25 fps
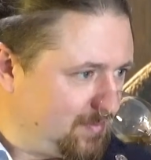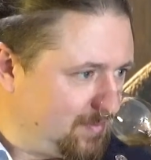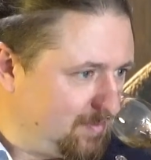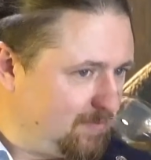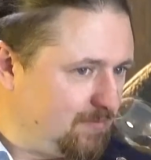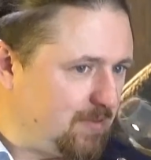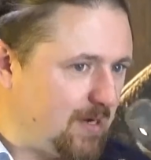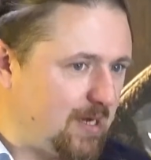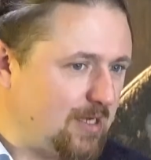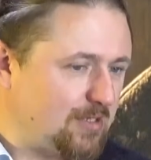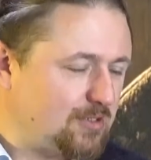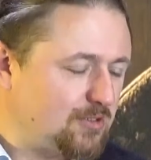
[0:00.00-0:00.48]

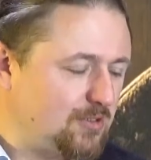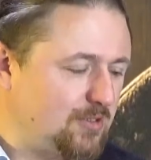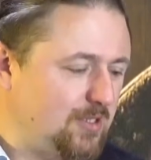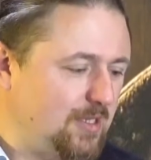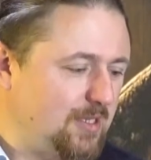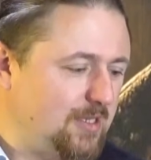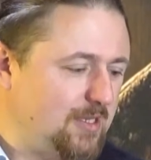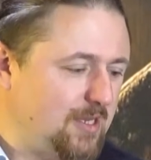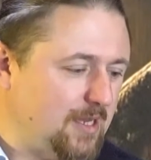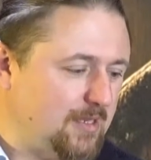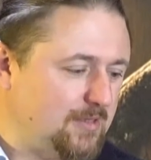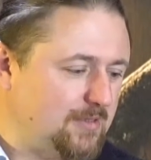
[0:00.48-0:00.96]
bardzo
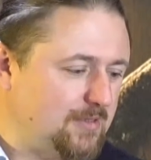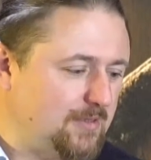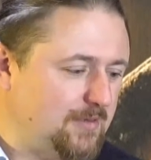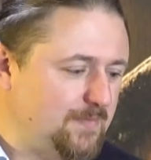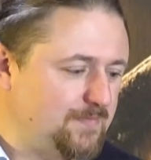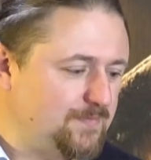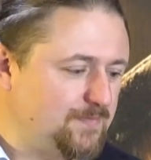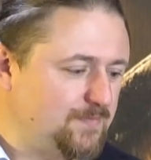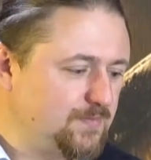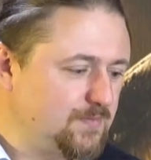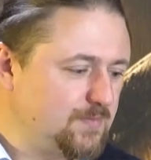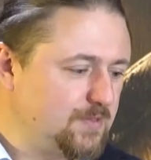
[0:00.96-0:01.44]
delikatny
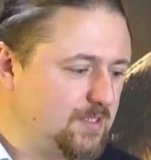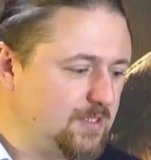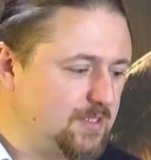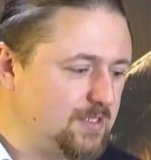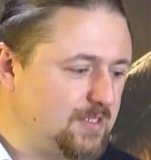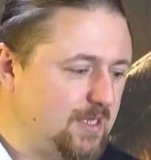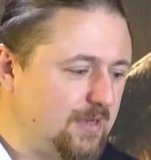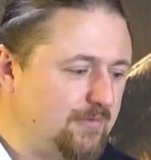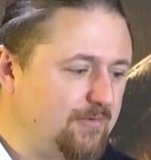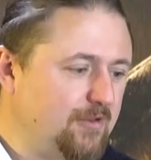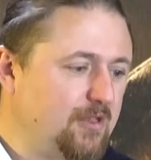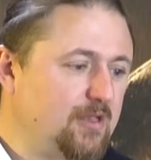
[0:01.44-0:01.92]

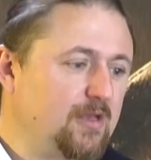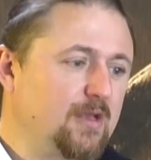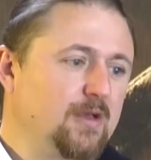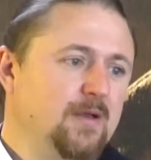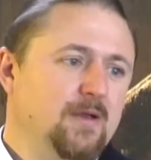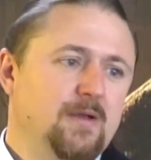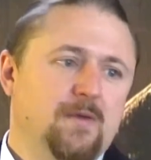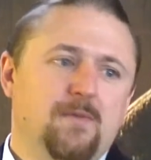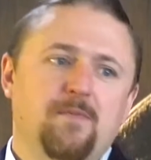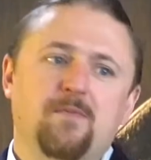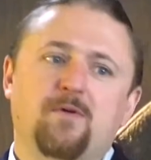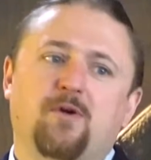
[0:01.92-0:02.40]
zestawik.
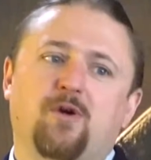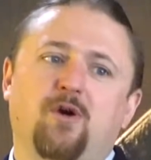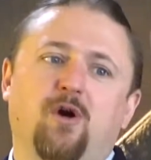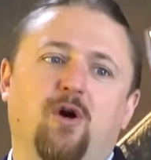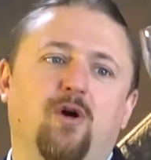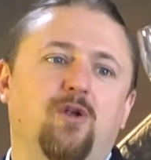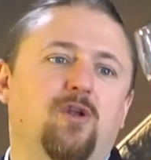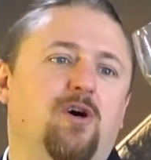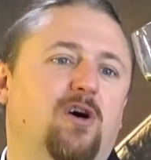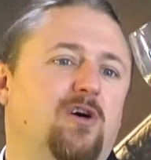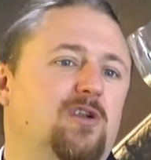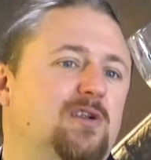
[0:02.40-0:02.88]

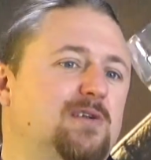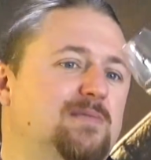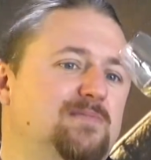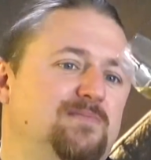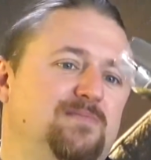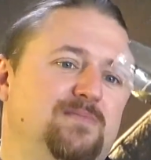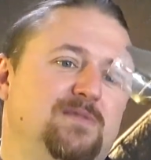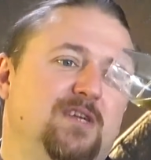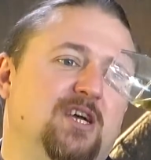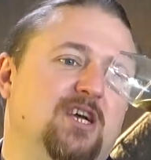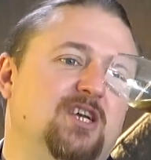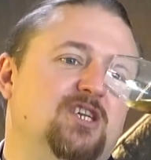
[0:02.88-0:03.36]
Kolor
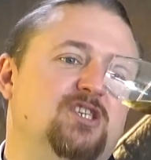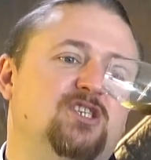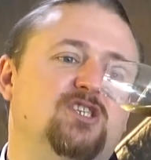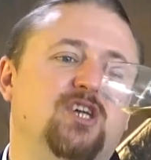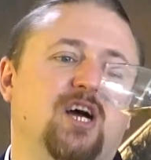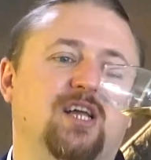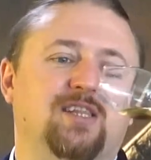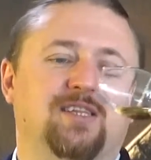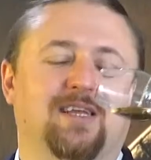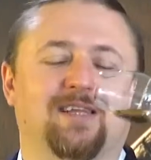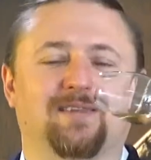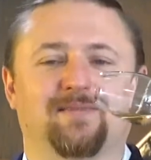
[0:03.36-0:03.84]

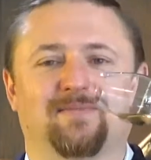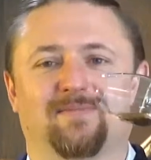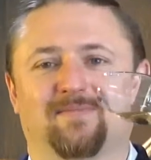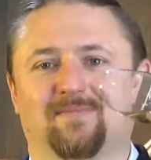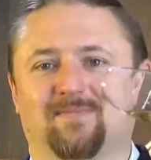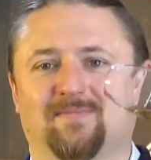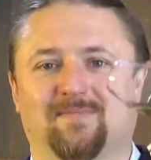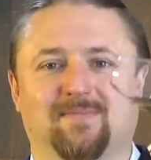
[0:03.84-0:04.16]
żaden.